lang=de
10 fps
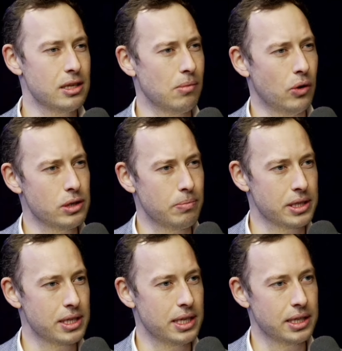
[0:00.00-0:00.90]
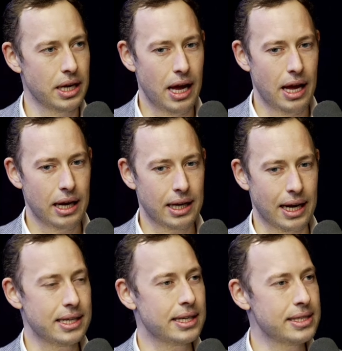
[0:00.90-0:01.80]
im Außen passiert, kann
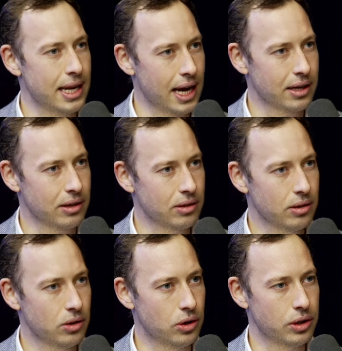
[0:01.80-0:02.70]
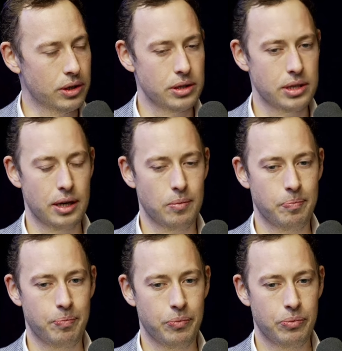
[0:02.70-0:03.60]
ich das lernen? Und
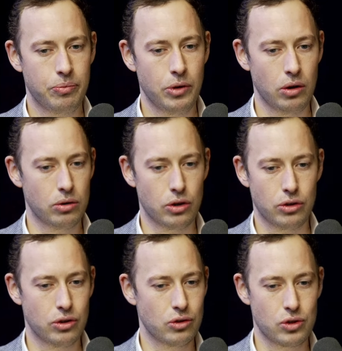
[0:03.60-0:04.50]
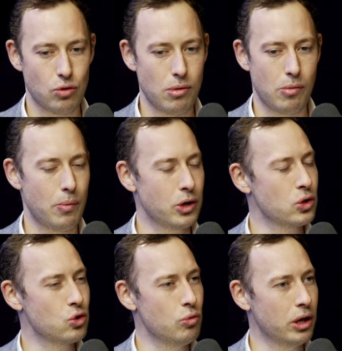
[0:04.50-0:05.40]
ähm, ja, und dann sind immer mehr
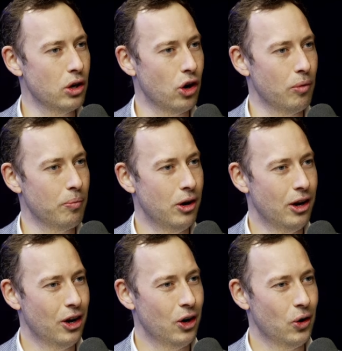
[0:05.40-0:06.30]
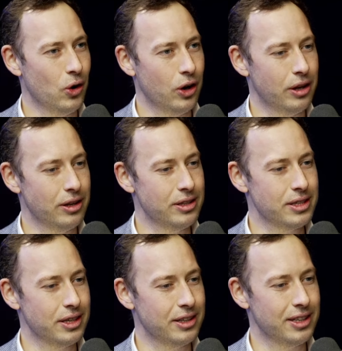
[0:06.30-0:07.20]
Menschen zu mir gekommen. Und
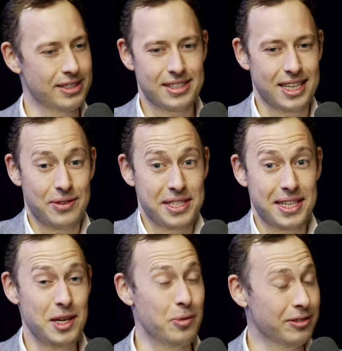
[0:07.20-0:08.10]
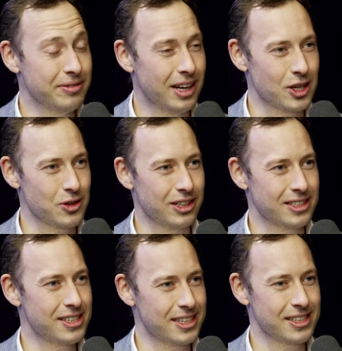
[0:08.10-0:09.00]
äh, das ist das, was ich liebe. Also
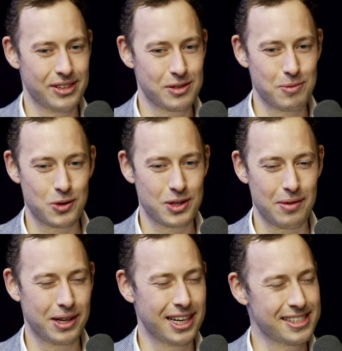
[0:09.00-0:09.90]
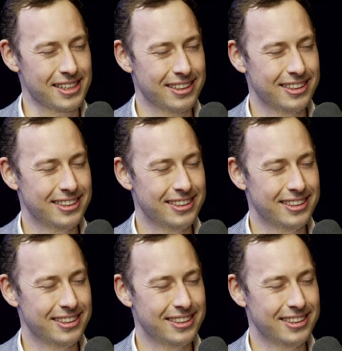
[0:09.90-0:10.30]
das ist das, was mich total begeistert.